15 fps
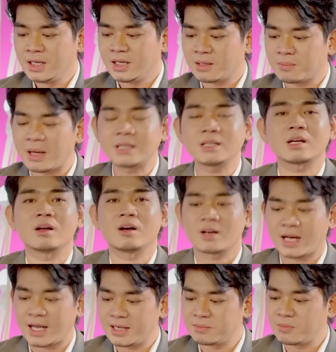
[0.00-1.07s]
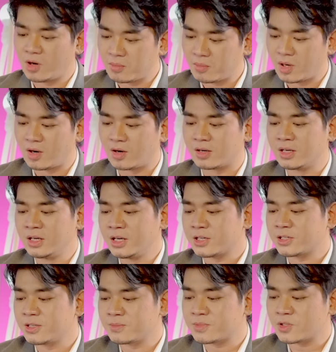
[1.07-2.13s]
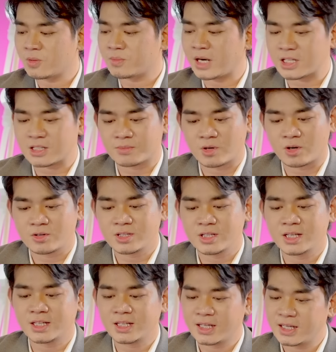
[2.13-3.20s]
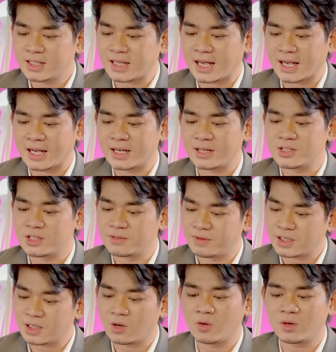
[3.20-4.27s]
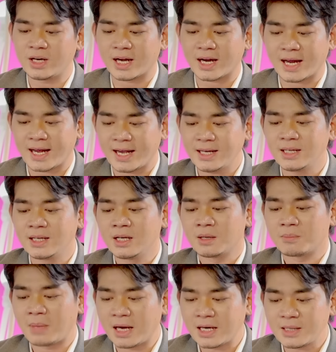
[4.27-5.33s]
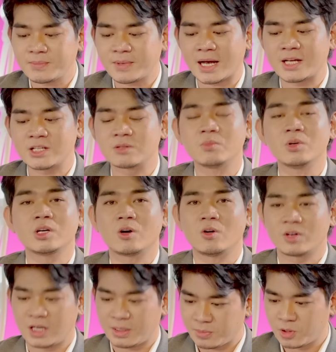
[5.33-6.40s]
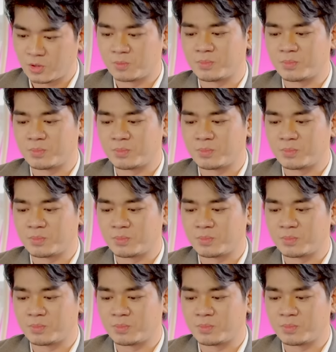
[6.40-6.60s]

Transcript: nước ban tận đó đây bong bóng trong sôm đại trong đón chương riêng đi tha chỉ vật cô nẹt khét ban tiếp ca trong mối cô nẹt Phnom